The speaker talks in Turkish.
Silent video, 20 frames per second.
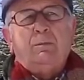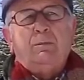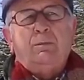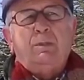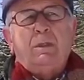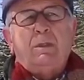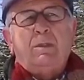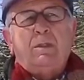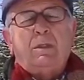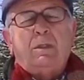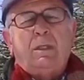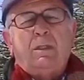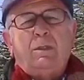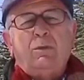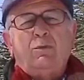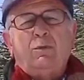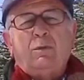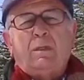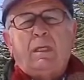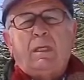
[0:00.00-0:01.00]
bir
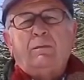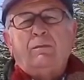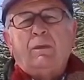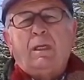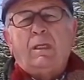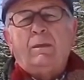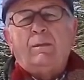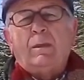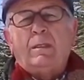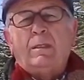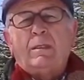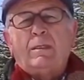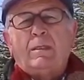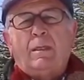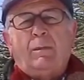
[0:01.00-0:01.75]
çeki düzen verilmesi